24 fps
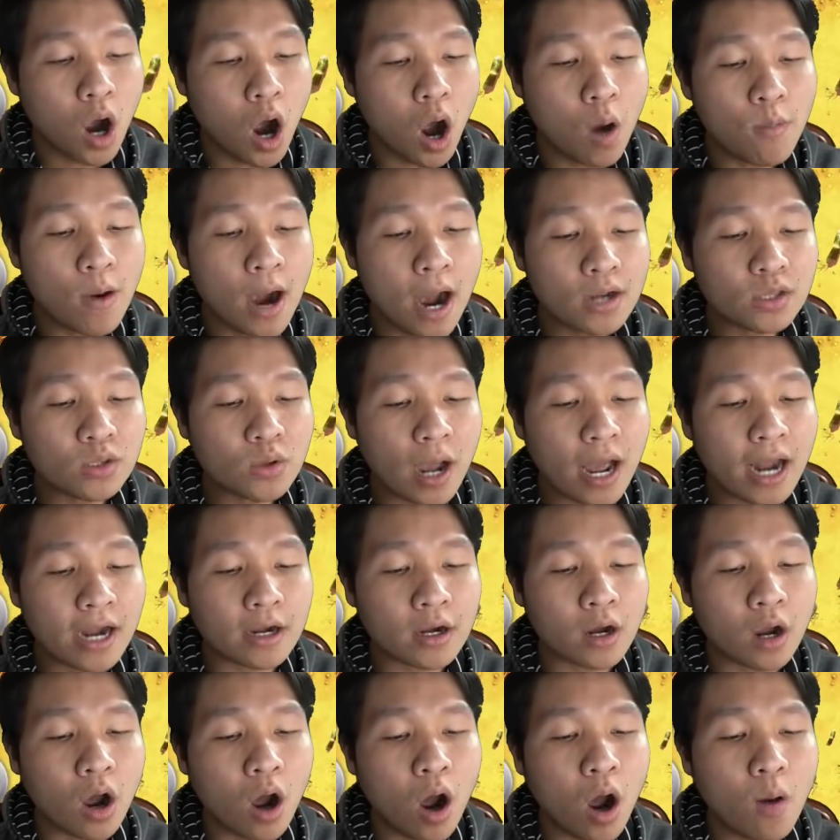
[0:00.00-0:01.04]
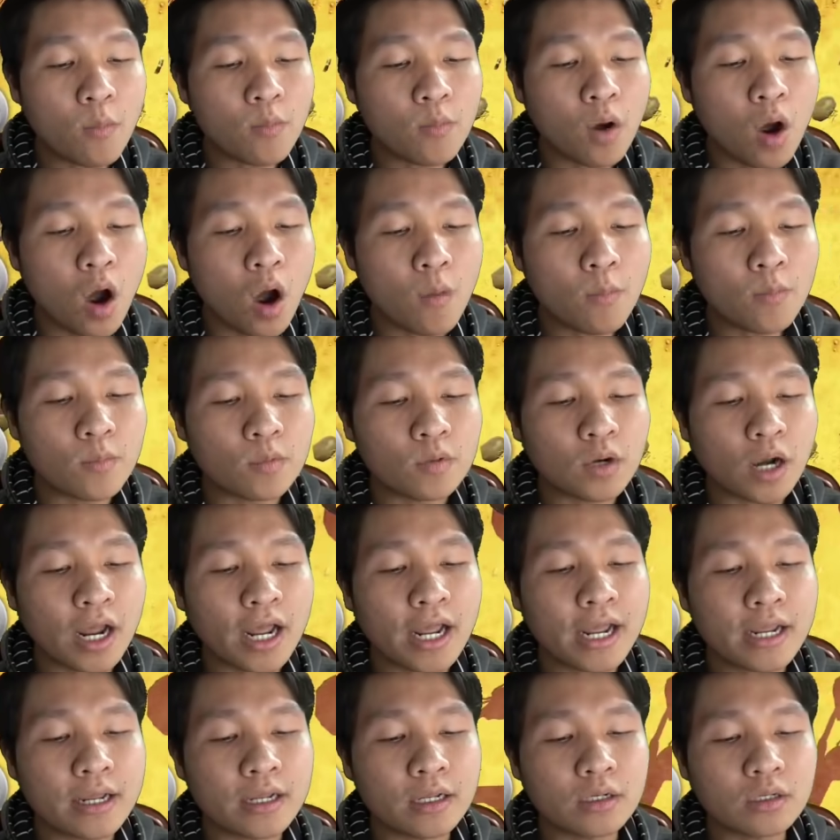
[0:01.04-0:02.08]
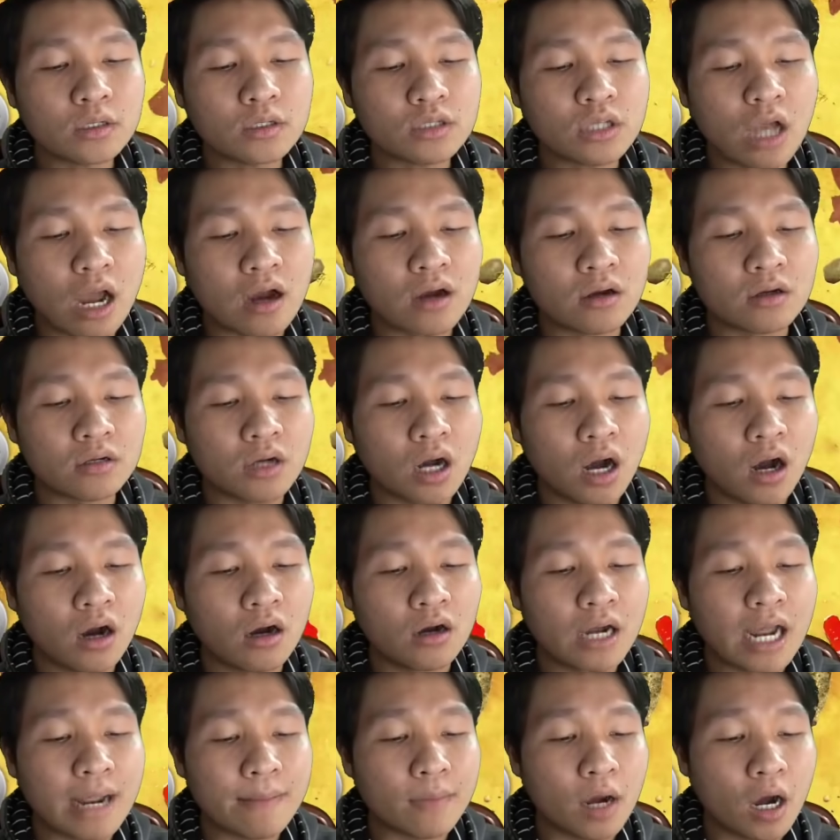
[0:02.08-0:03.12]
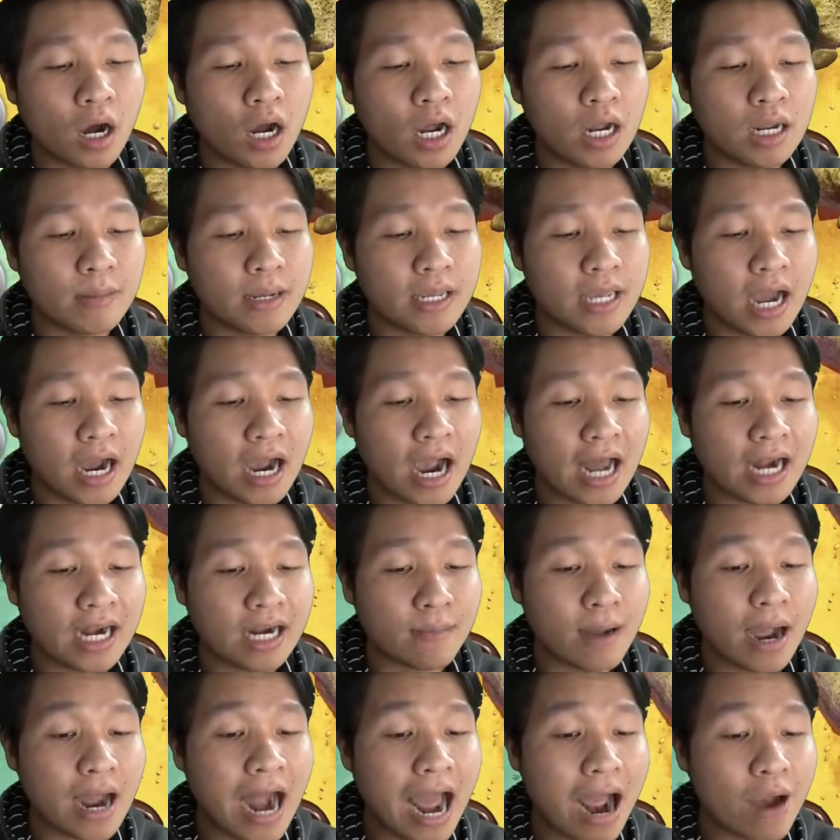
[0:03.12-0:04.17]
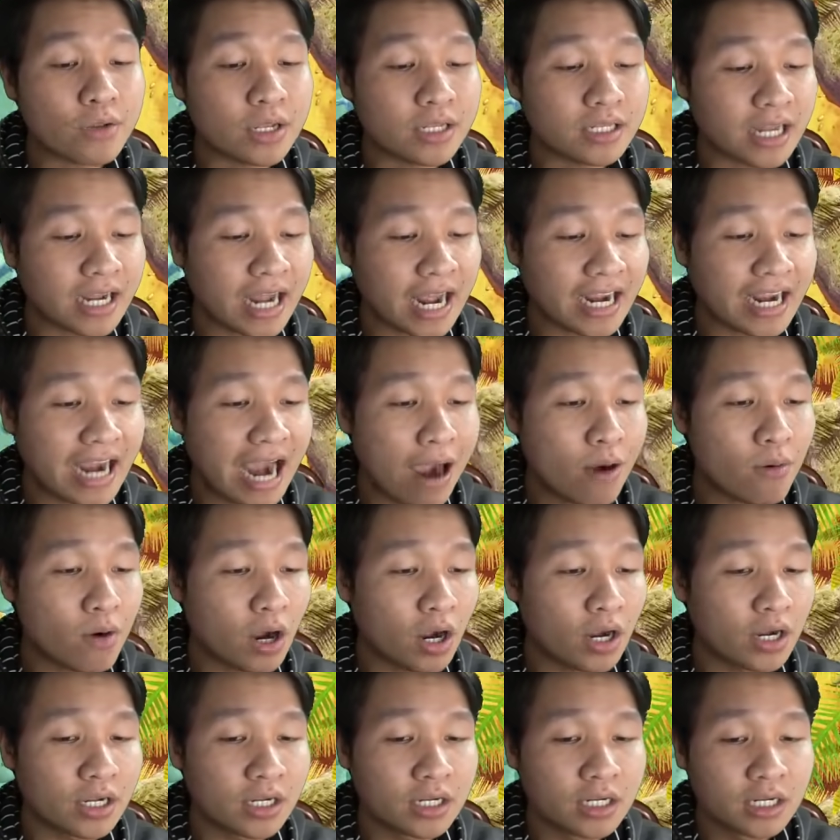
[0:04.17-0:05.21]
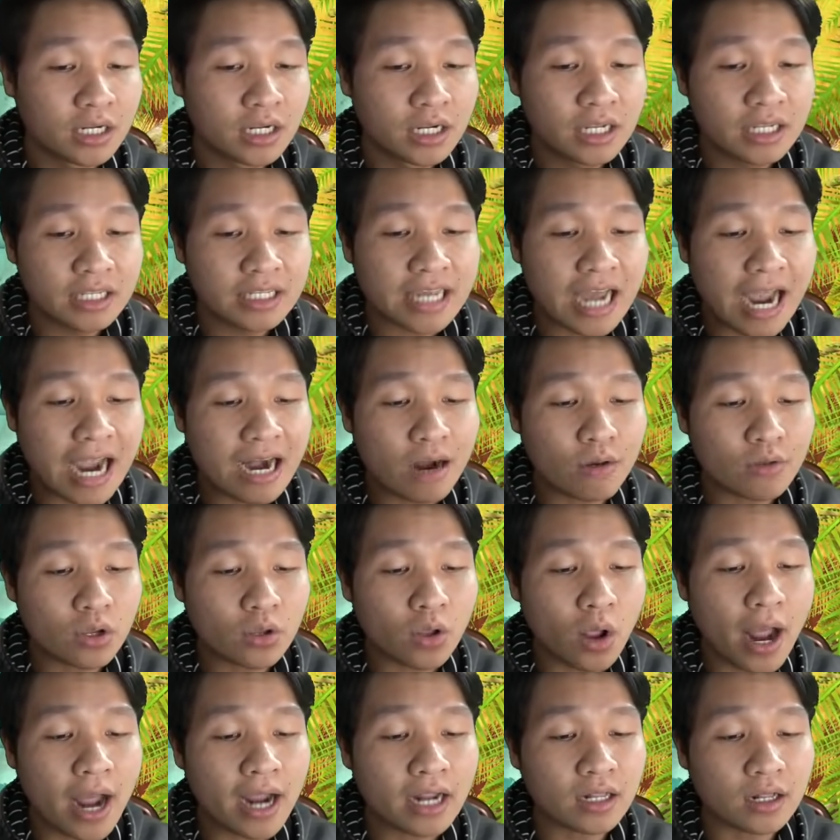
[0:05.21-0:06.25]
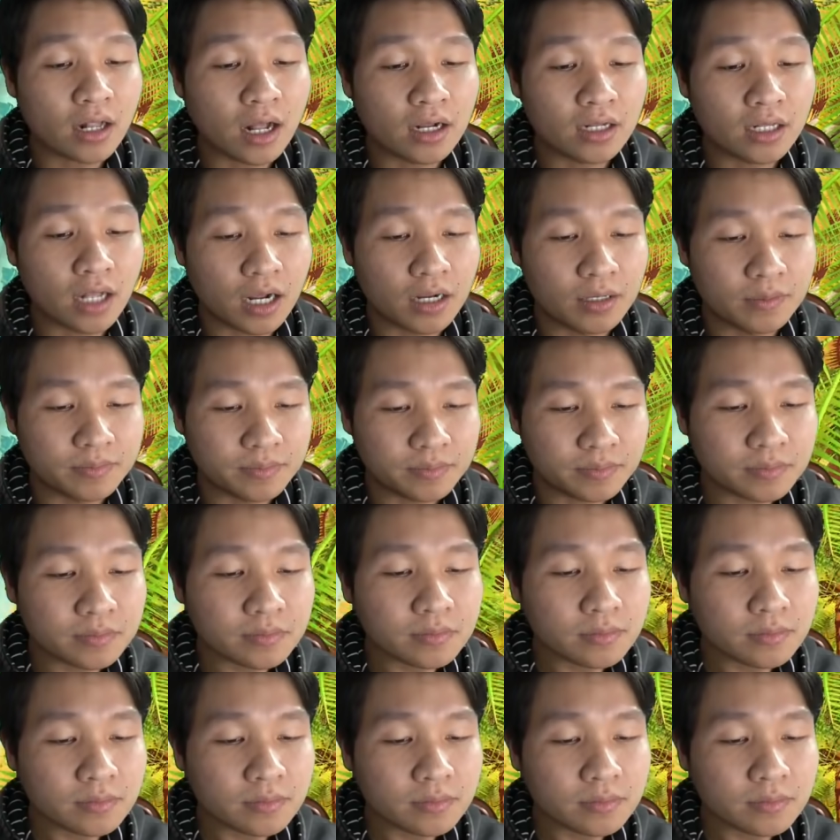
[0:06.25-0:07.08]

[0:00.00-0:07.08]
hốt hết cho anh hốt hốt đấy trời ừ em ơi bây giờ anh là bá đạo trên tân hạt gạo rồi chạy đâu cho thoát từ từ